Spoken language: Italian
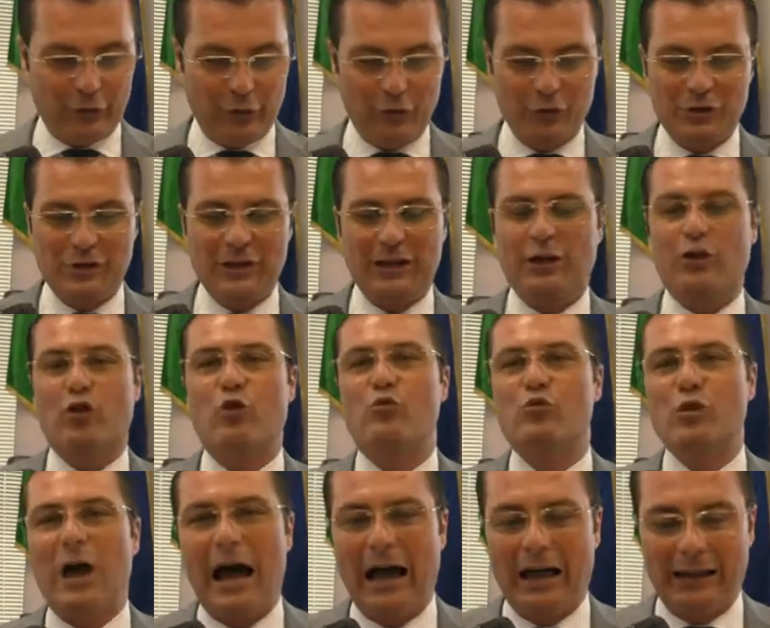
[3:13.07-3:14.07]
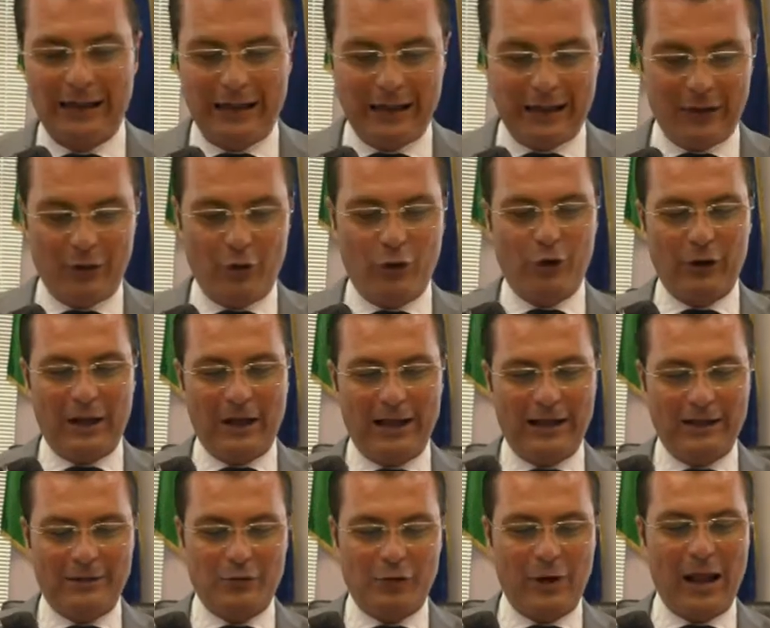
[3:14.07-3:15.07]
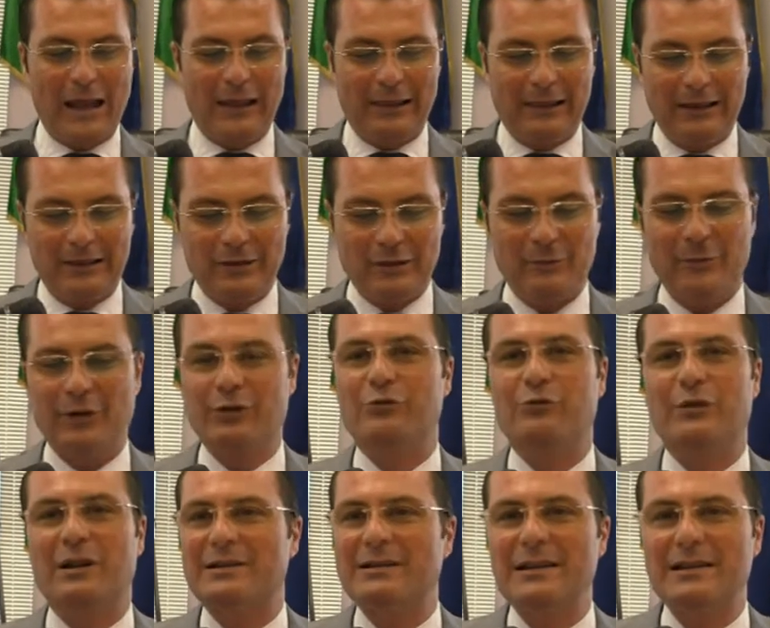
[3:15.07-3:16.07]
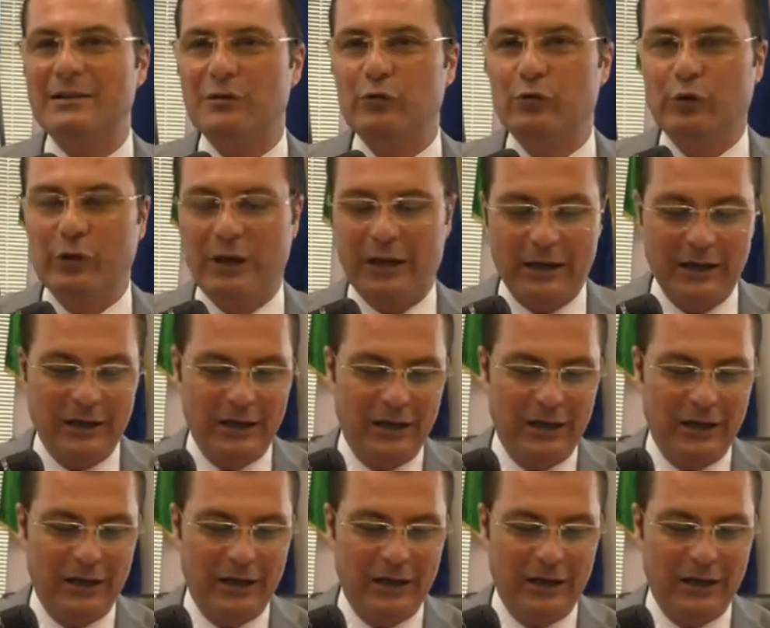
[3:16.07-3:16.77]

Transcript: consigliere comunale o la sorella insomma, di un assessore